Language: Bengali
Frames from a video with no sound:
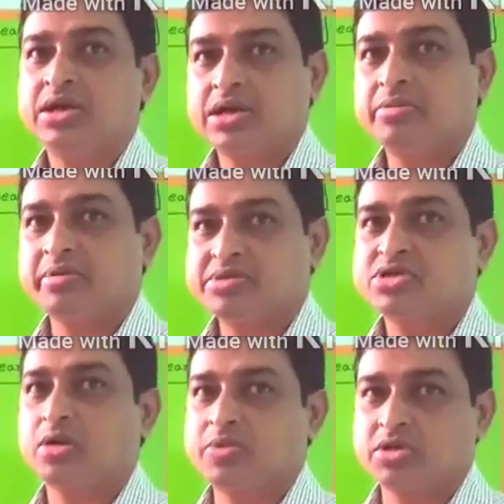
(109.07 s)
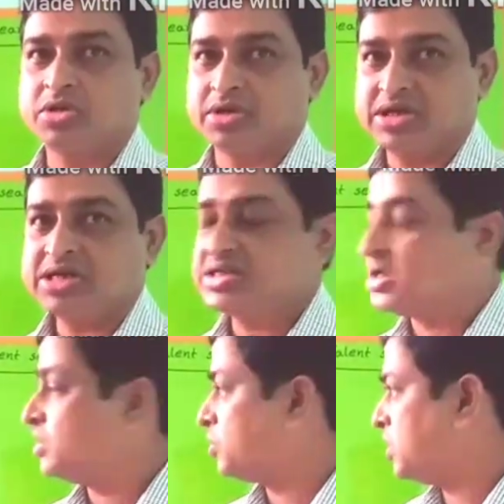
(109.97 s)
কীভাবে সলভ করতে হয় ঠিক আছে
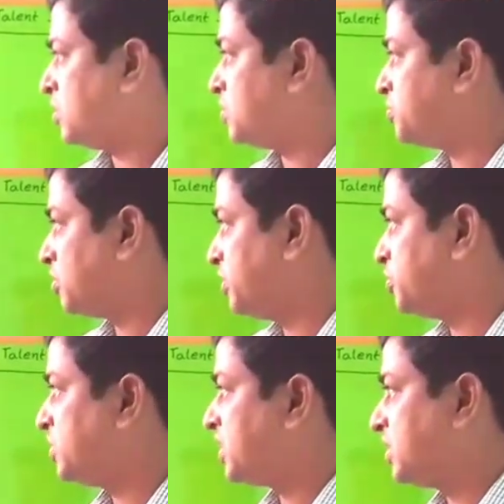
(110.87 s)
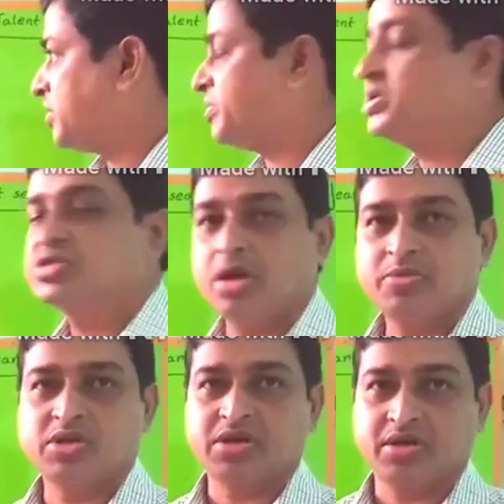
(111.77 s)
এরকম প্রবলেমগুলিকে কীভাবে সলভ
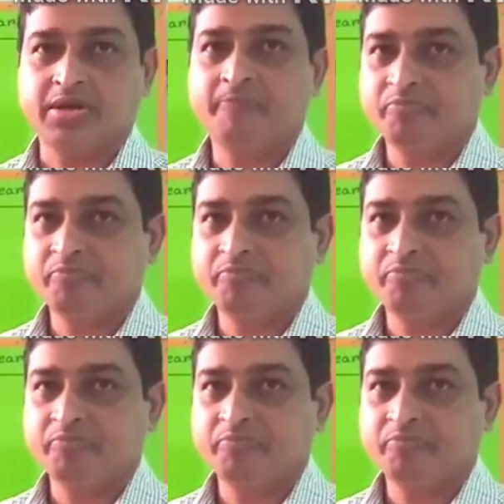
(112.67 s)
করতে হয়